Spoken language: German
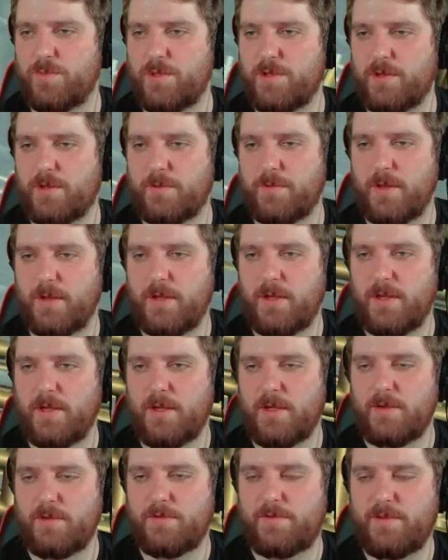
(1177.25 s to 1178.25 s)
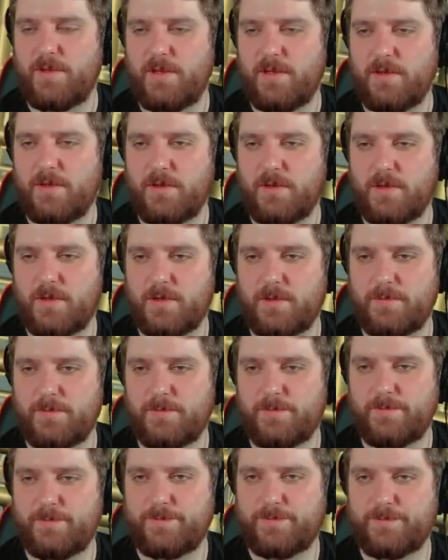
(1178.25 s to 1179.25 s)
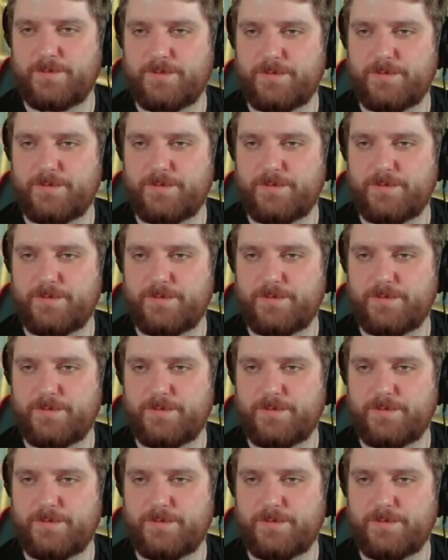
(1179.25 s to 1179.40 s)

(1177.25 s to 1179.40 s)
Media viele, ähm,